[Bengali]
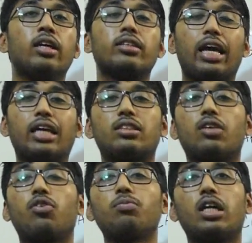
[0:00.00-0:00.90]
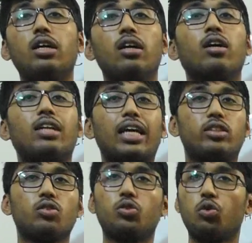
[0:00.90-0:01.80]
সে এস্টার ফর্মটা
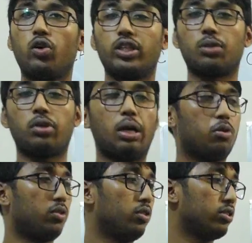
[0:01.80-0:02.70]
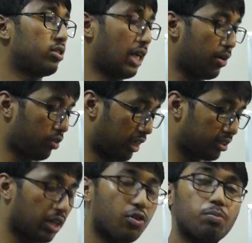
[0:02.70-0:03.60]
ডাইজেশন শুরু হয়ে যাবে এবং স্টার
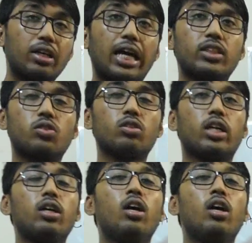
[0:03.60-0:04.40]
এস্টার ফর্মটা ডাইজেশনটা